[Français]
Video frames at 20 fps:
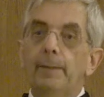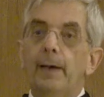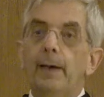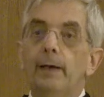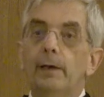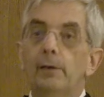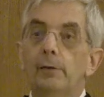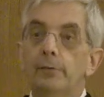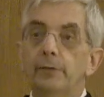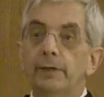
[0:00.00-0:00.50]

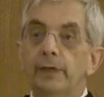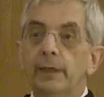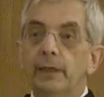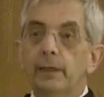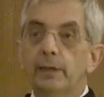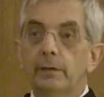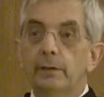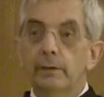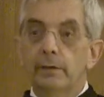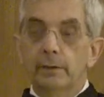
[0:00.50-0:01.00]
par
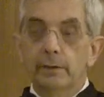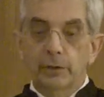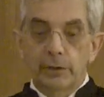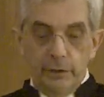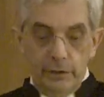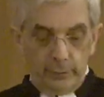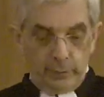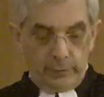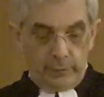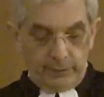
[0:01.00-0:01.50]
l'unique
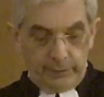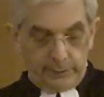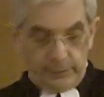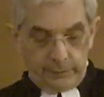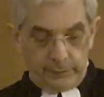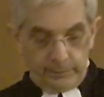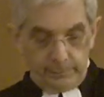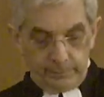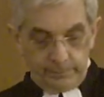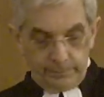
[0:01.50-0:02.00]

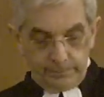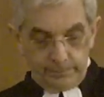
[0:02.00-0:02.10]
Jésus-Christ.